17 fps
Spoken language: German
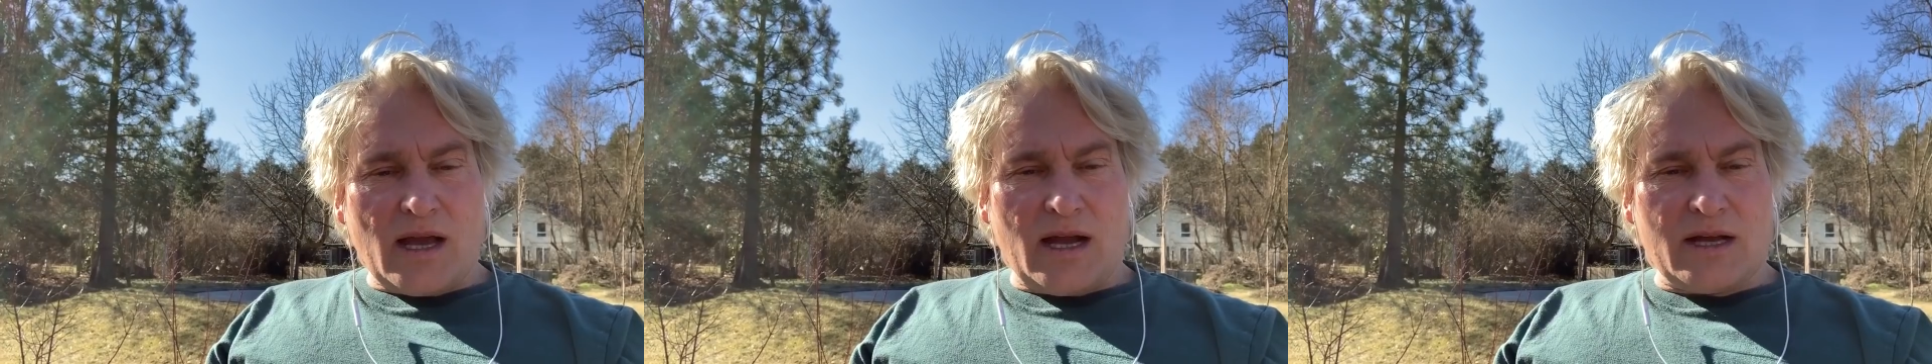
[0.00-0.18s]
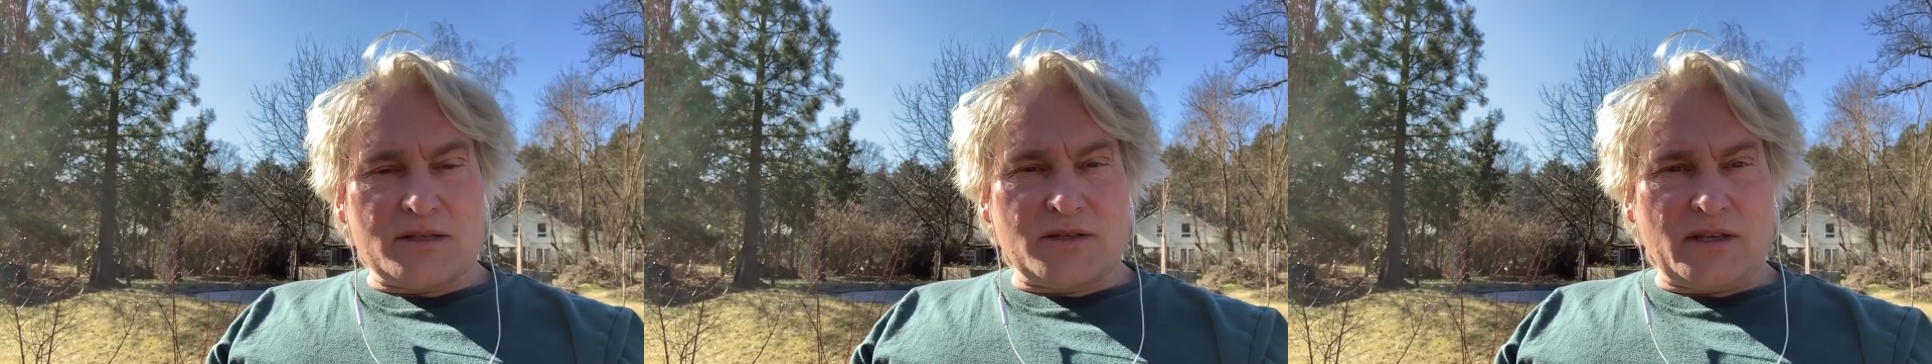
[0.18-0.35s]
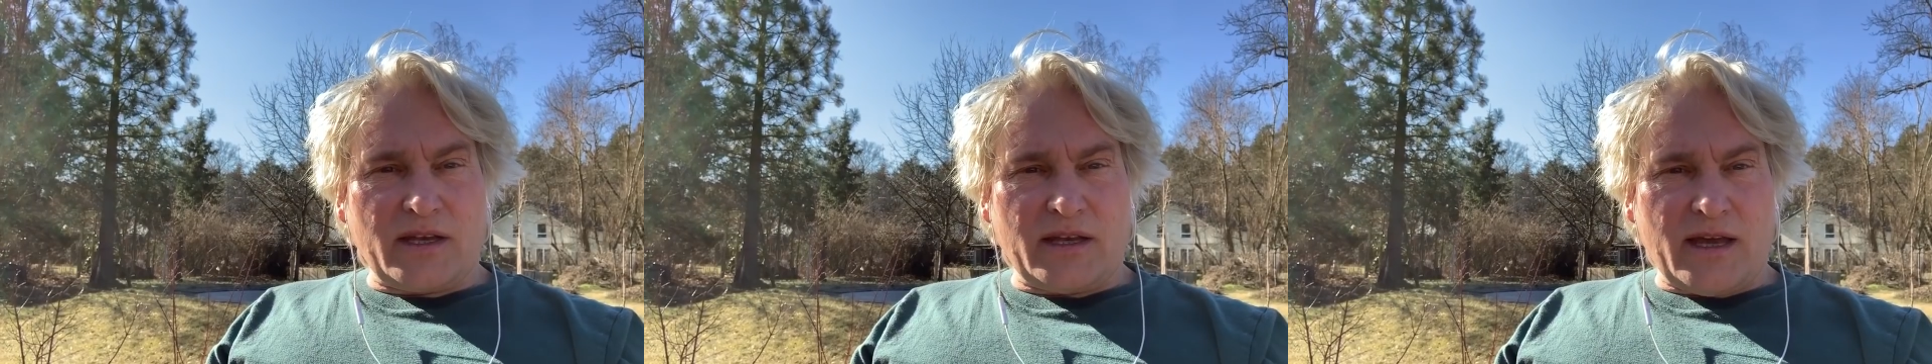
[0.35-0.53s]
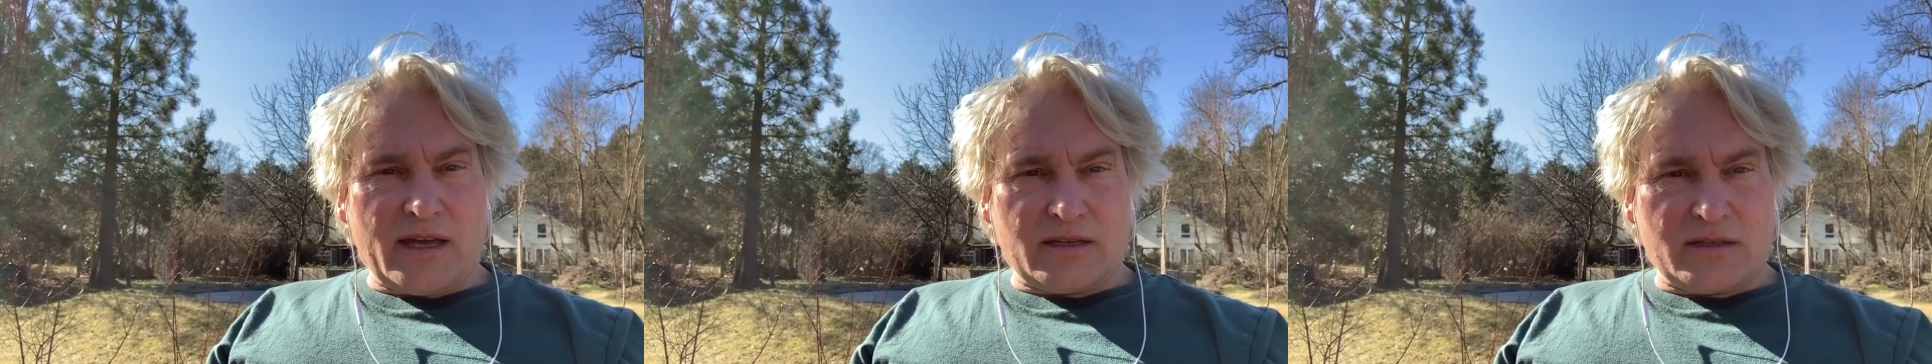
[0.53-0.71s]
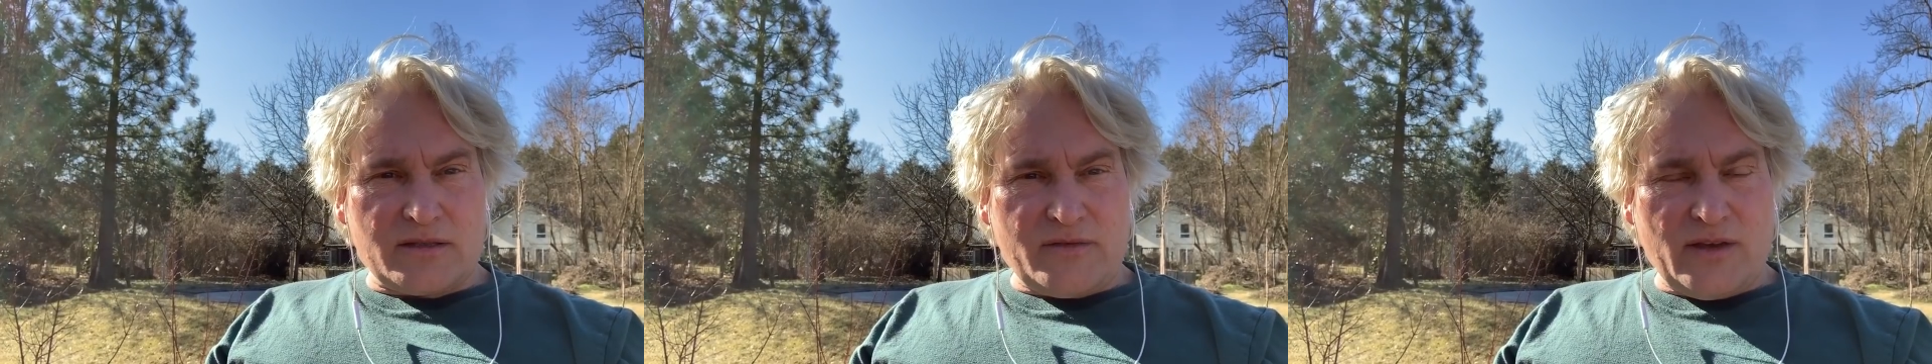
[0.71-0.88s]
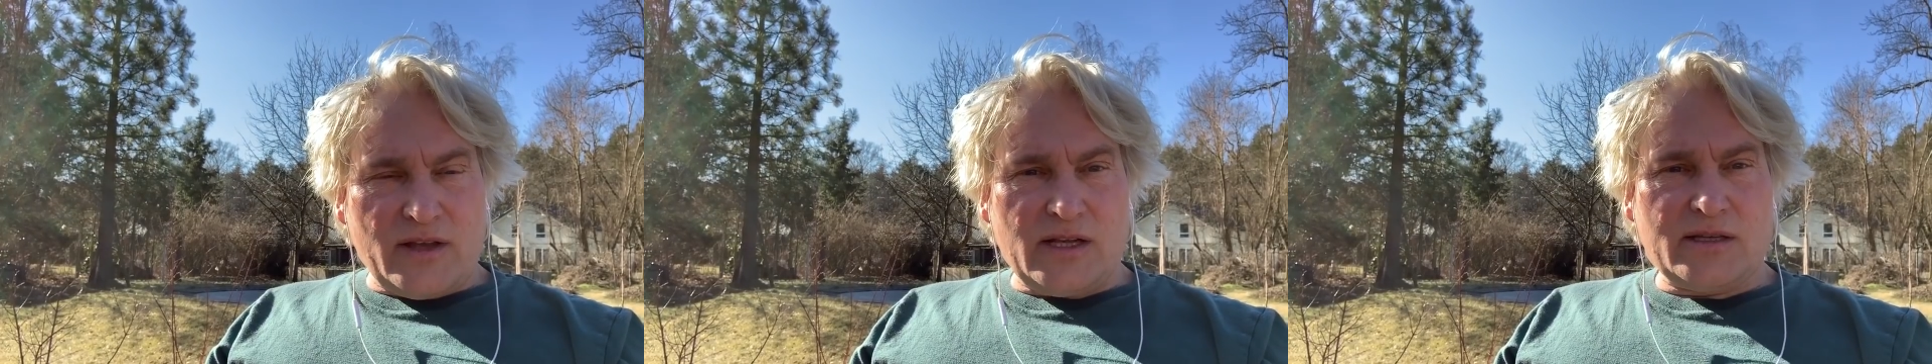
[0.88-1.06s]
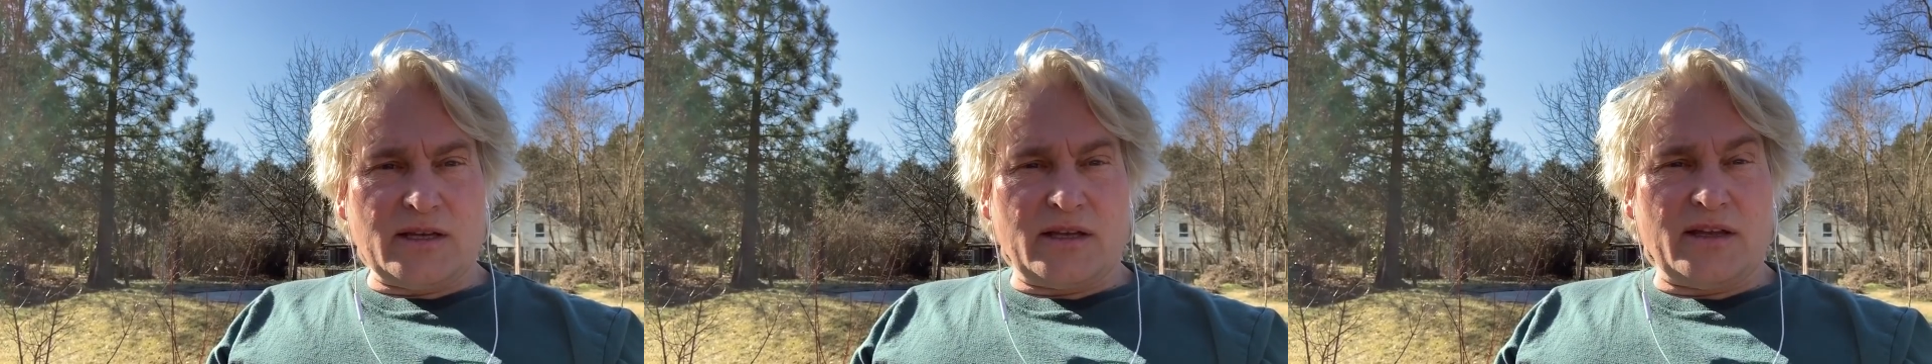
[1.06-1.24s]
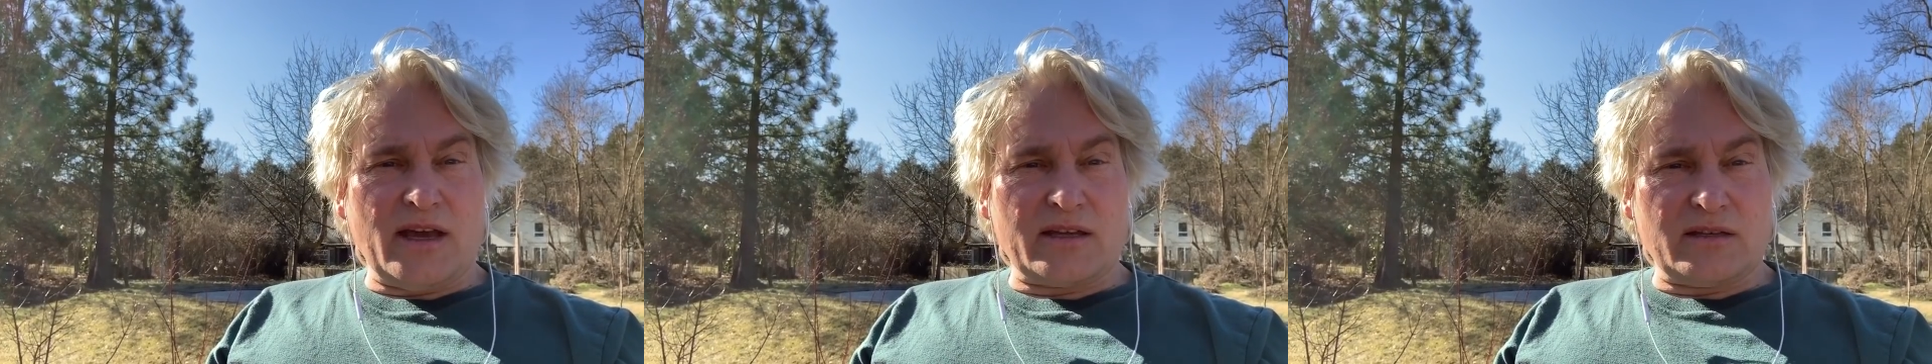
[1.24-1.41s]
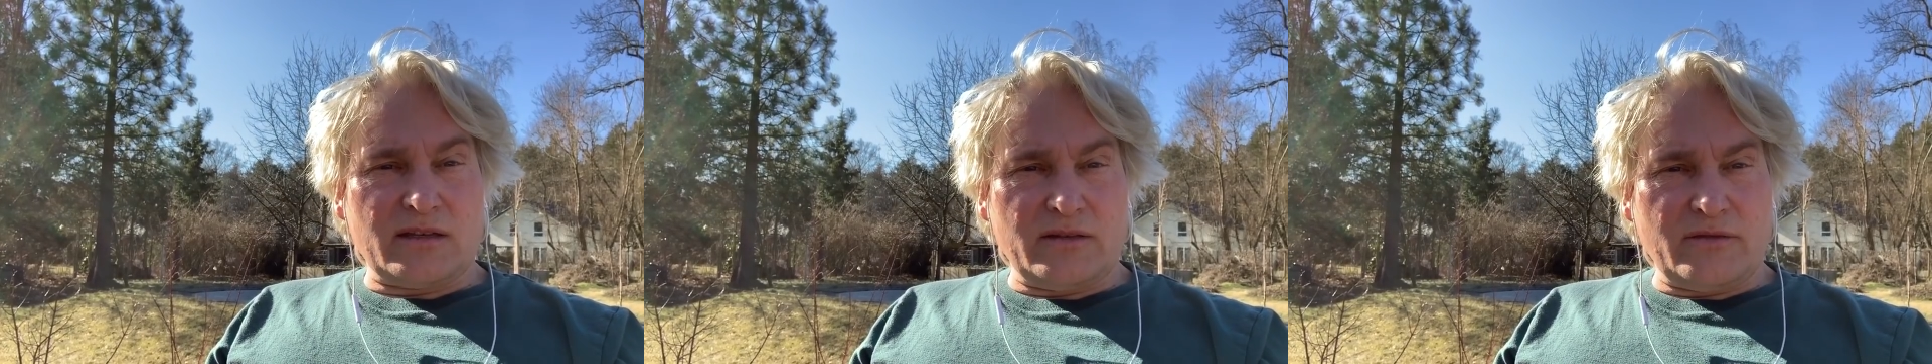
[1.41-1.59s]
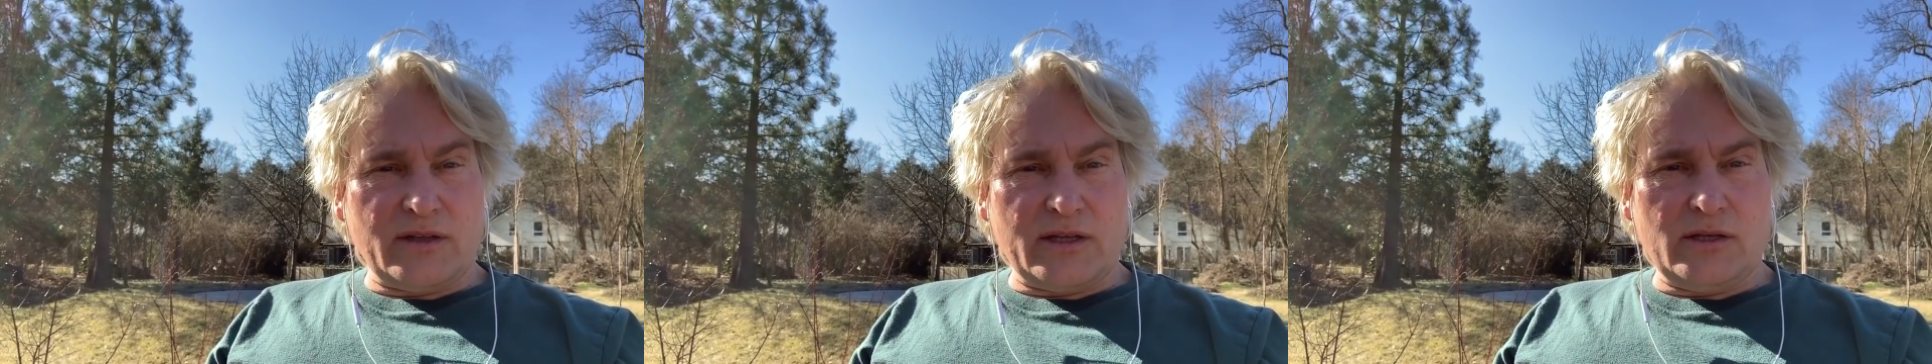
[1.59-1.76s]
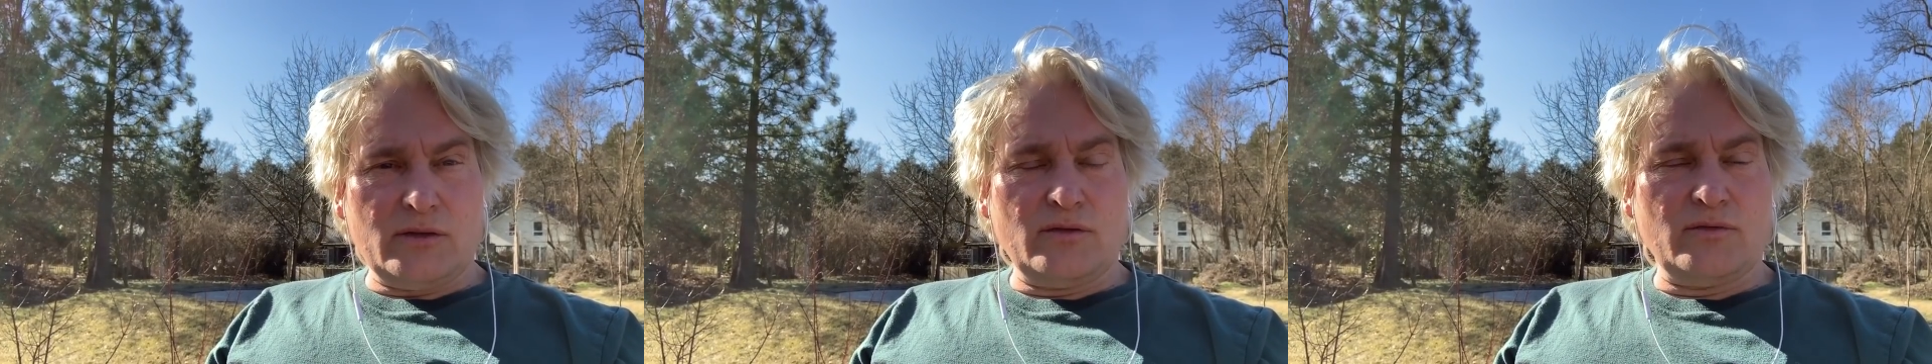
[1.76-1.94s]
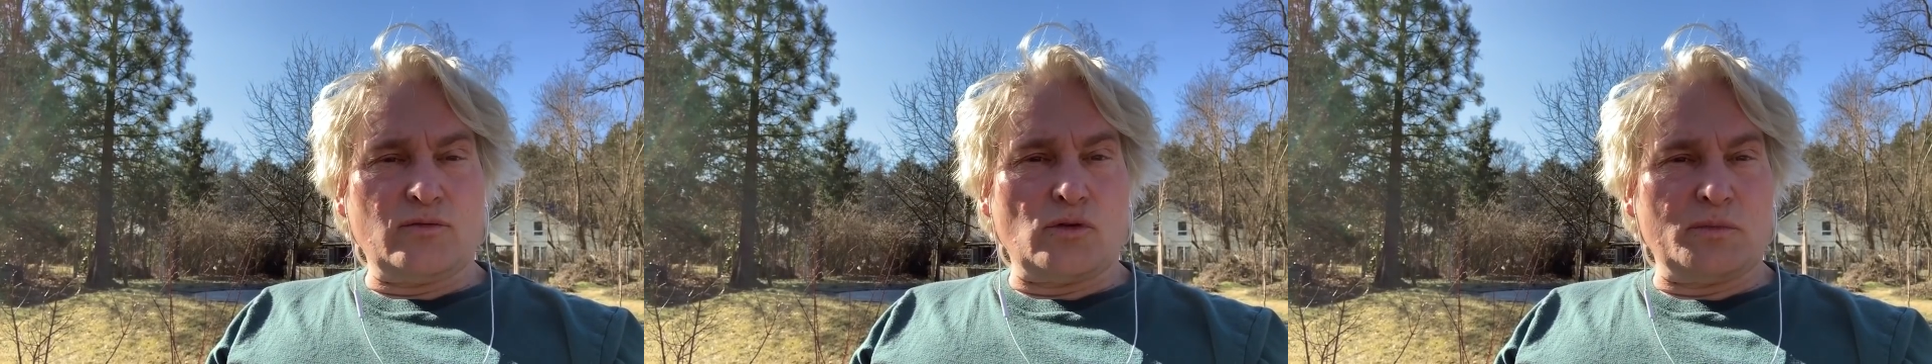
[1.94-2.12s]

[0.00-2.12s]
also dein eigenes Feld, deinen eigenen Willen,